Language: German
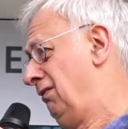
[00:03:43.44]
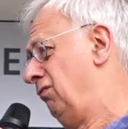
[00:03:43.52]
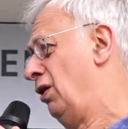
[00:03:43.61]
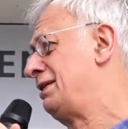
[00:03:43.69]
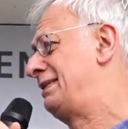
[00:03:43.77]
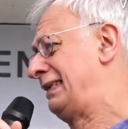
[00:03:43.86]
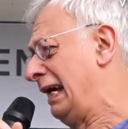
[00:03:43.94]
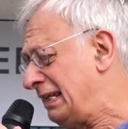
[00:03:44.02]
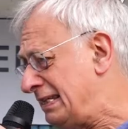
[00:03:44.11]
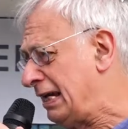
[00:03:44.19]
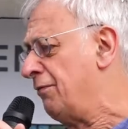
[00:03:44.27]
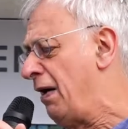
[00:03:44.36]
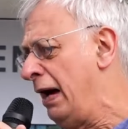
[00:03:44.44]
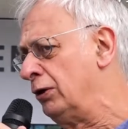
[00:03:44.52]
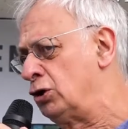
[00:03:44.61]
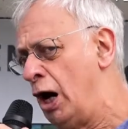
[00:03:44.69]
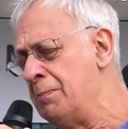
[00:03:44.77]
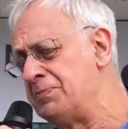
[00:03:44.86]
wo es drittens darauf
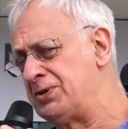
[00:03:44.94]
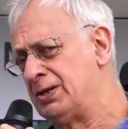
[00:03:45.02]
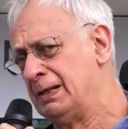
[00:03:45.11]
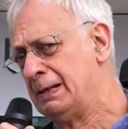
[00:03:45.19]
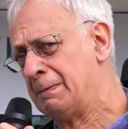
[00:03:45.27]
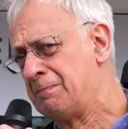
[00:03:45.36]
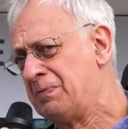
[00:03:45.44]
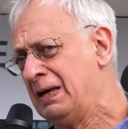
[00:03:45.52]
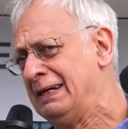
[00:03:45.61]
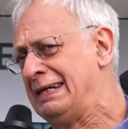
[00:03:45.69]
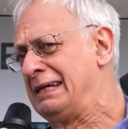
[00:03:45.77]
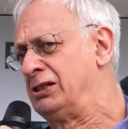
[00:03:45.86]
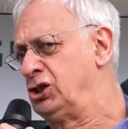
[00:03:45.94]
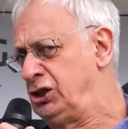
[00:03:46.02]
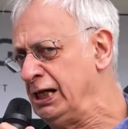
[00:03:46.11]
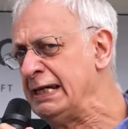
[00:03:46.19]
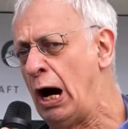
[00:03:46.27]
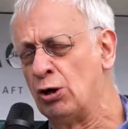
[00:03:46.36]
ankommt, dass die
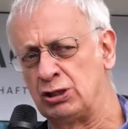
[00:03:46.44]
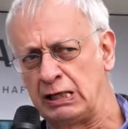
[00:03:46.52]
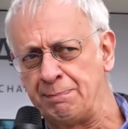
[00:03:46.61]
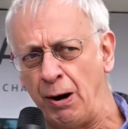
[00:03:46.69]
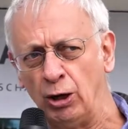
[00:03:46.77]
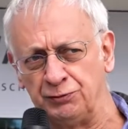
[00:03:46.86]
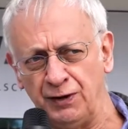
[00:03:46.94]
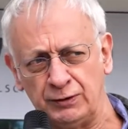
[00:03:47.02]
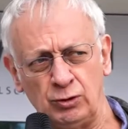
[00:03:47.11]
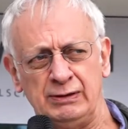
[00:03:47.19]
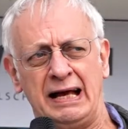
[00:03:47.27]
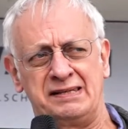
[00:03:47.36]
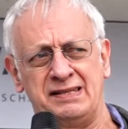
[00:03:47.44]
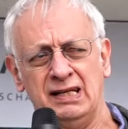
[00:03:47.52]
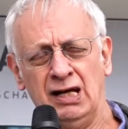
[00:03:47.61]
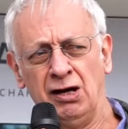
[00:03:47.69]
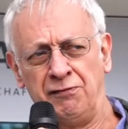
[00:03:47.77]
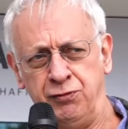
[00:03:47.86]
Schiene ausgebaut wird und dass
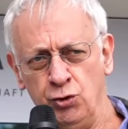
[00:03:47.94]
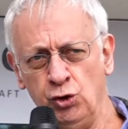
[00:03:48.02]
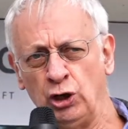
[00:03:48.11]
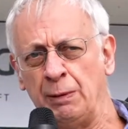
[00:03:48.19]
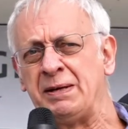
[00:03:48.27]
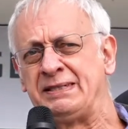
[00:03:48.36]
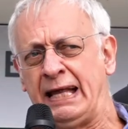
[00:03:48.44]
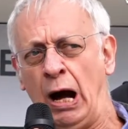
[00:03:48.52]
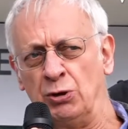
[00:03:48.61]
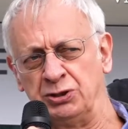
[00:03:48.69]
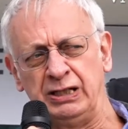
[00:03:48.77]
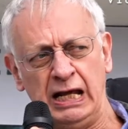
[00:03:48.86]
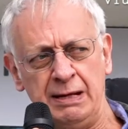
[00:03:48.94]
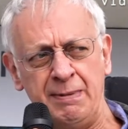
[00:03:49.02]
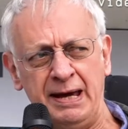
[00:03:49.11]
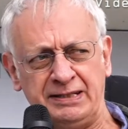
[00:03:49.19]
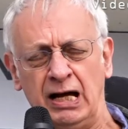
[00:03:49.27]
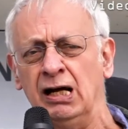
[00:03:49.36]
Flüge bis 1000
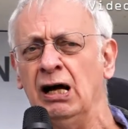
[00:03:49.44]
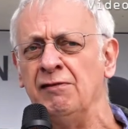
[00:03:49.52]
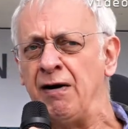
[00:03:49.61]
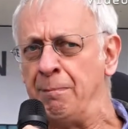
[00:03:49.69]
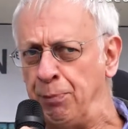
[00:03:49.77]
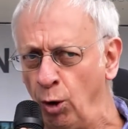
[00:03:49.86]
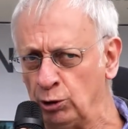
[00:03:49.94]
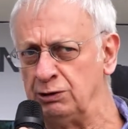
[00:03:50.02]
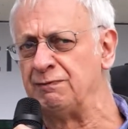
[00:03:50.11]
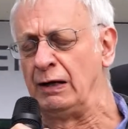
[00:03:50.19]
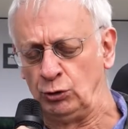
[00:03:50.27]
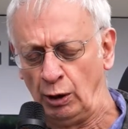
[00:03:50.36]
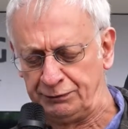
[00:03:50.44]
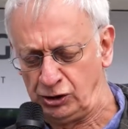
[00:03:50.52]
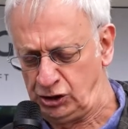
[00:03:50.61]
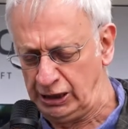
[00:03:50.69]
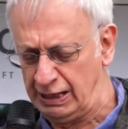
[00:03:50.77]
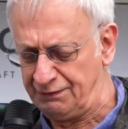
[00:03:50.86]
Kilometer verboten werden und auf die
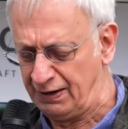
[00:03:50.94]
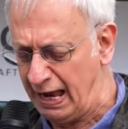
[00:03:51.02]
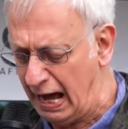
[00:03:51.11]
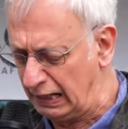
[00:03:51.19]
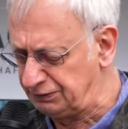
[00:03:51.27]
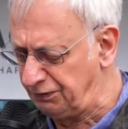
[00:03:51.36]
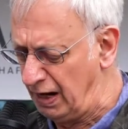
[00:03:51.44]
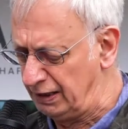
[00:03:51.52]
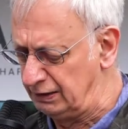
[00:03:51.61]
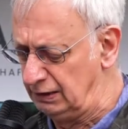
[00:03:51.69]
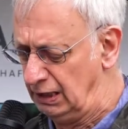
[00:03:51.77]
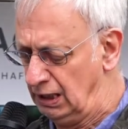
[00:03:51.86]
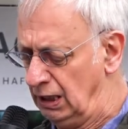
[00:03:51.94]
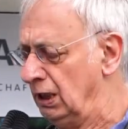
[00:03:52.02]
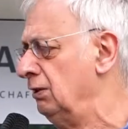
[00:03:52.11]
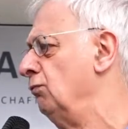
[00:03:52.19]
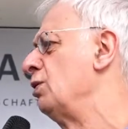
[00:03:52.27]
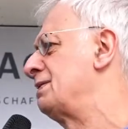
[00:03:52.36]
Schiene verlagert werden,
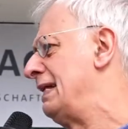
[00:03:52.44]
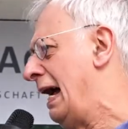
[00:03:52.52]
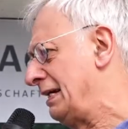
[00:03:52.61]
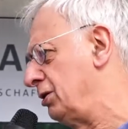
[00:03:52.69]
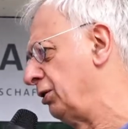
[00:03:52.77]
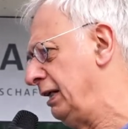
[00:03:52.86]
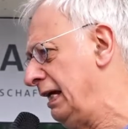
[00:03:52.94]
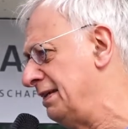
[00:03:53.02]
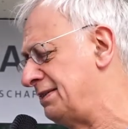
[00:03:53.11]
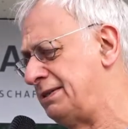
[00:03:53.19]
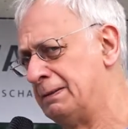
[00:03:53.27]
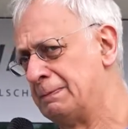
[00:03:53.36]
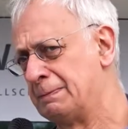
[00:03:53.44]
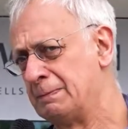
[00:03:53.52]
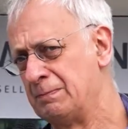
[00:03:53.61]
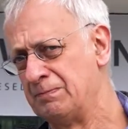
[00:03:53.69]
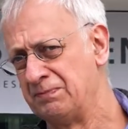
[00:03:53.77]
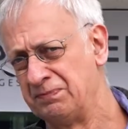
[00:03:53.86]
wo es last not least
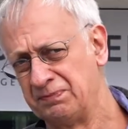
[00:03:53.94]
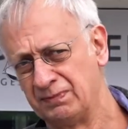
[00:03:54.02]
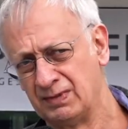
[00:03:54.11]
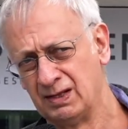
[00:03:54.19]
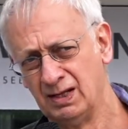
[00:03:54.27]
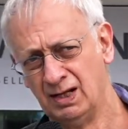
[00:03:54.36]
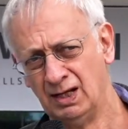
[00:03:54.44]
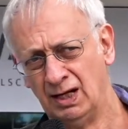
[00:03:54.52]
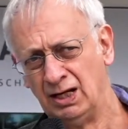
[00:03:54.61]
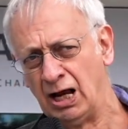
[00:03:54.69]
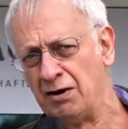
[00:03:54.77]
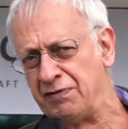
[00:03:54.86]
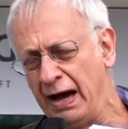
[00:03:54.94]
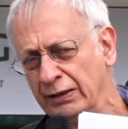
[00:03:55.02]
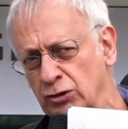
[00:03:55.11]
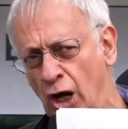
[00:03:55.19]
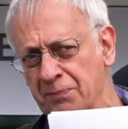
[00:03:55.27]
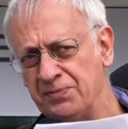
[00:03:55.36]
darauf
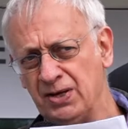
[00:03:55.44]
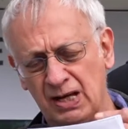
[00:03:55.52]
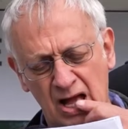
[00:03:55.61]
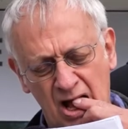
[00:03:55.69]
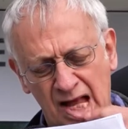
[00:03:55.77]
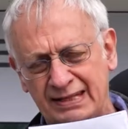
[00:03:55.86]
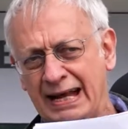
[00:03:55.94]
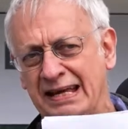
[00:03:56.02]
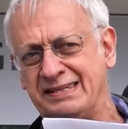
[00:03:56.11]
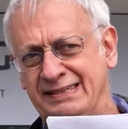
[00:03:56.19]
ankommt, dass